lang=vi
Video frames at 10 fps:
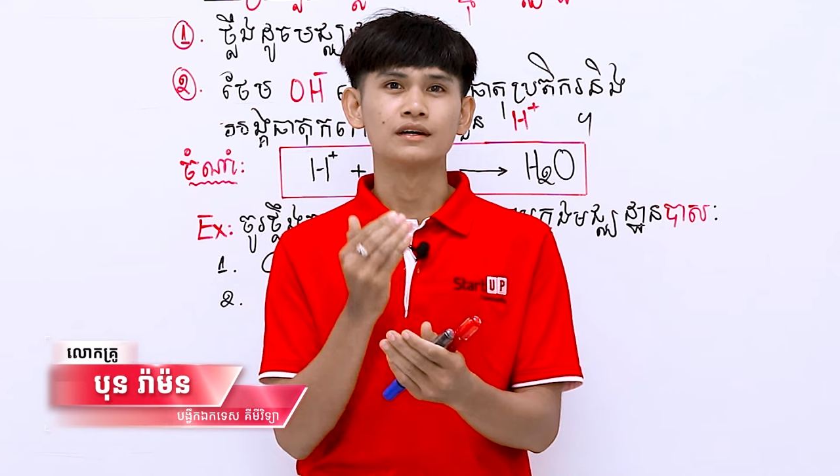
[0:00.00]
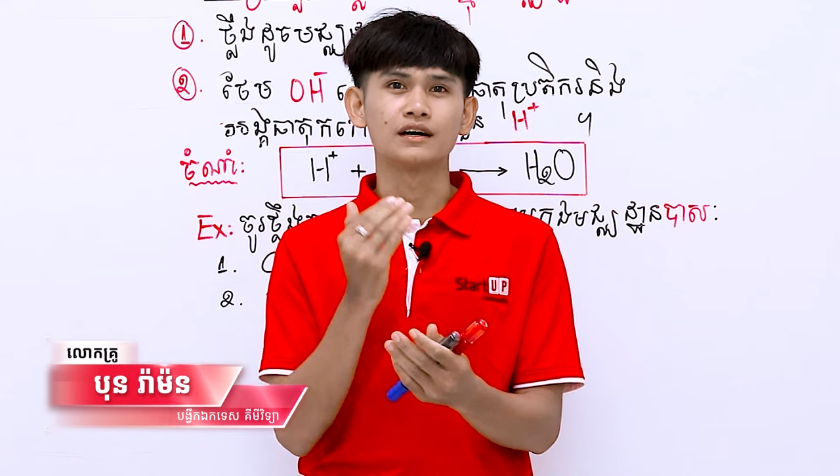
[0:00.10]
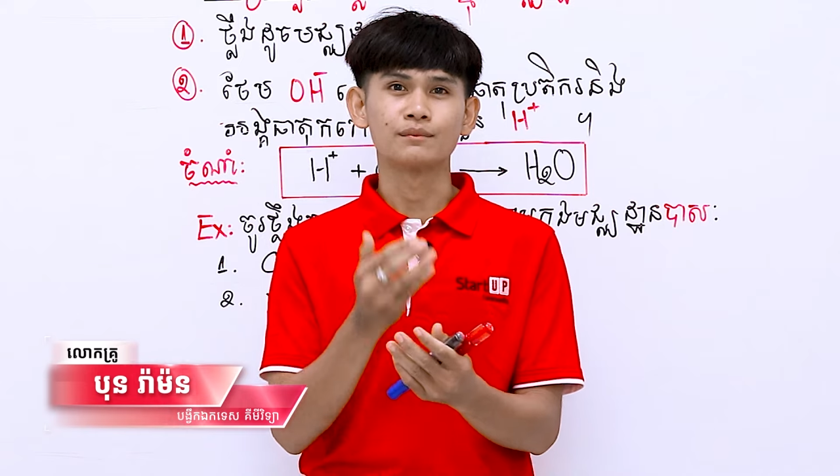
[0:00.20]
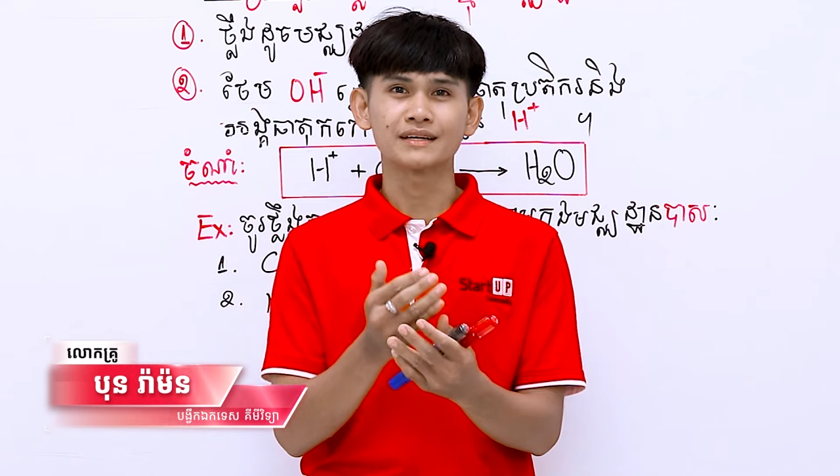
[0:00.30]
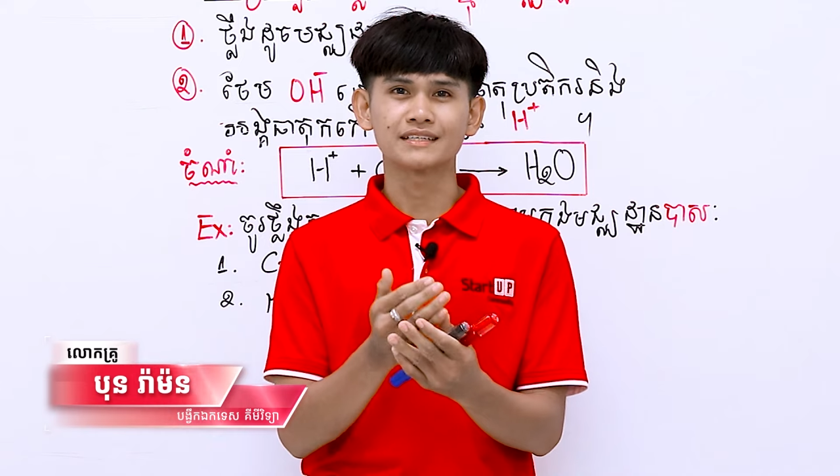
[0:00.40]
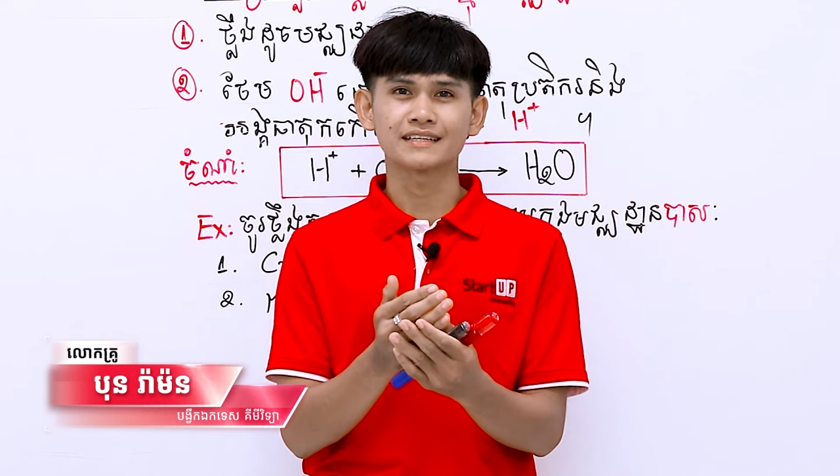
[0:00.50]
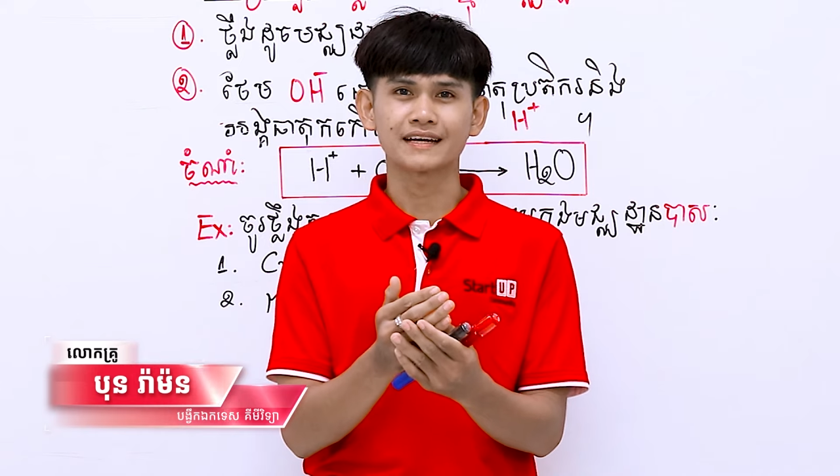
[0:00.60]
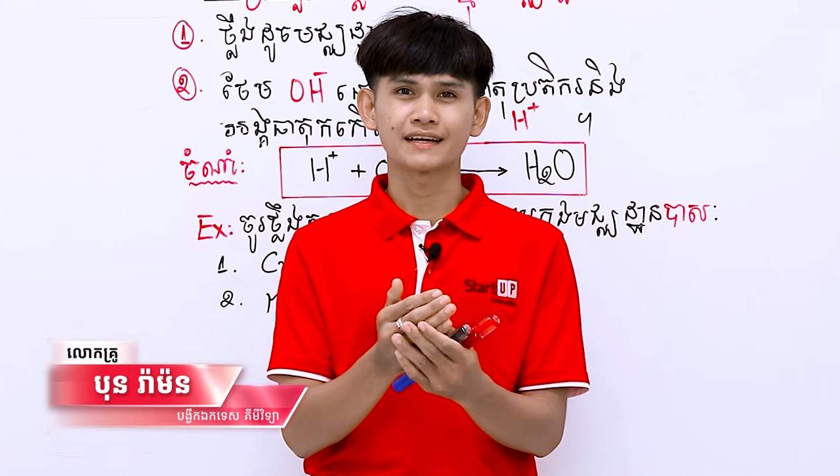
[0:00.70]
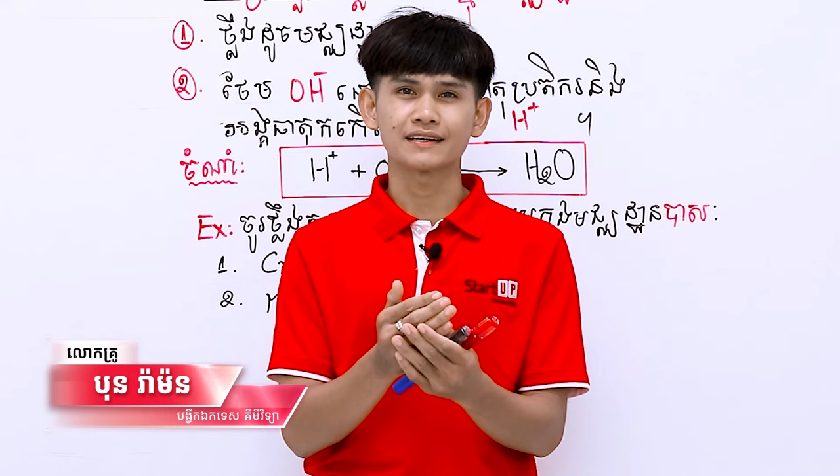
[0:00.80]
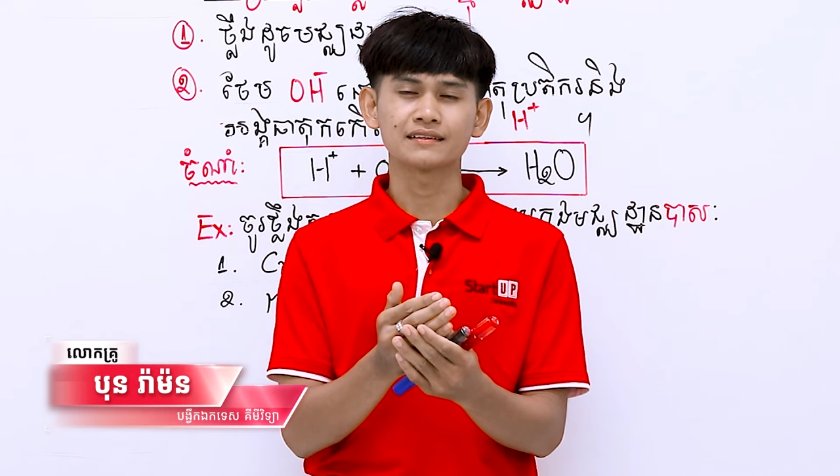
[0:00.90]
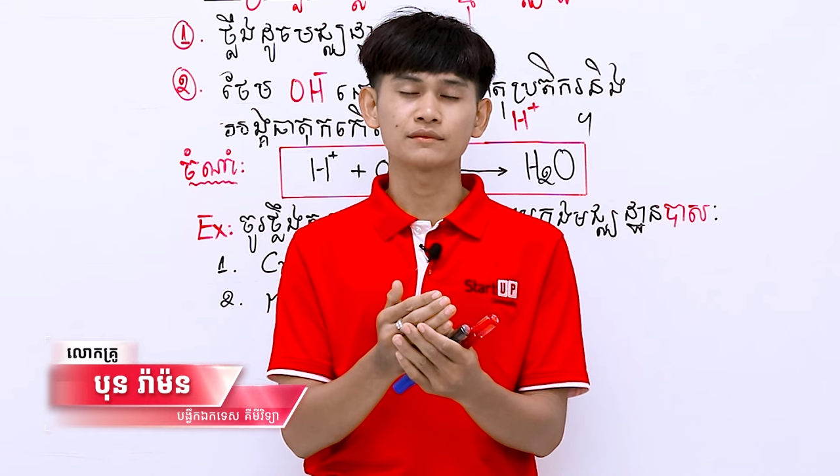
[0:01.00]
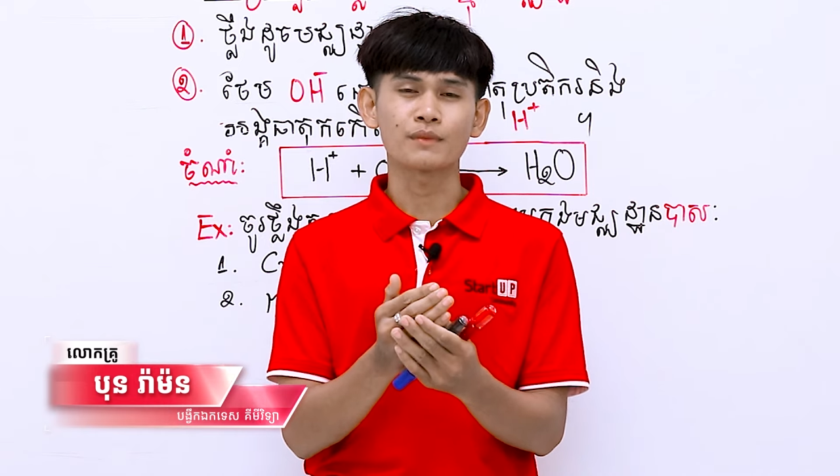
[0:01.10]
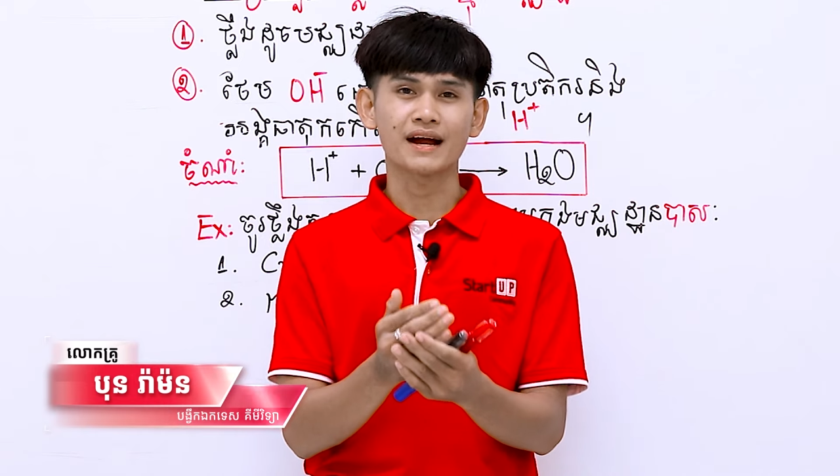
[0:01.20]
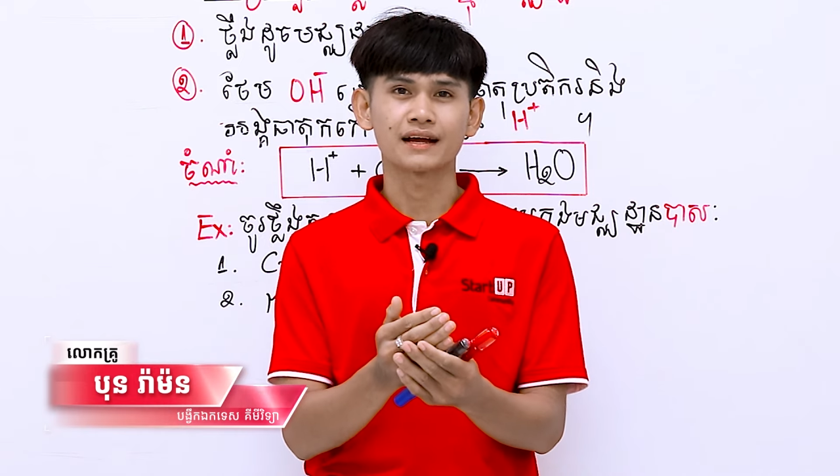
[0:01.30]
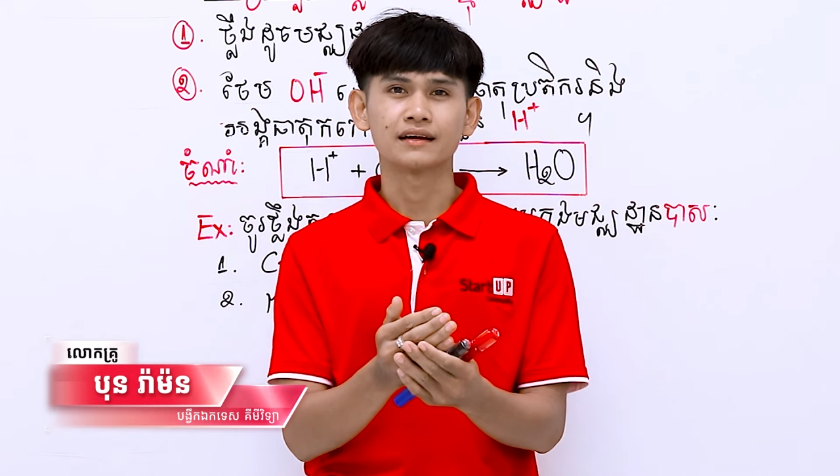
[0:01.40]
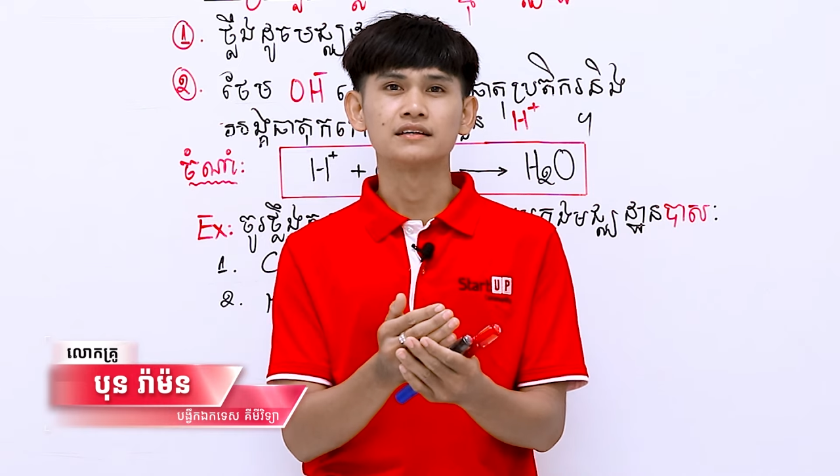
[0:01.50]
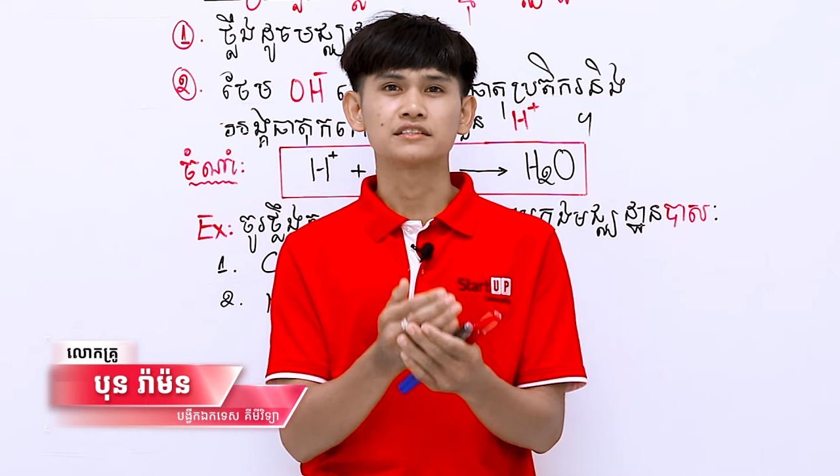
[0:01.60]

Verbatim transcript: mai chật than bạc,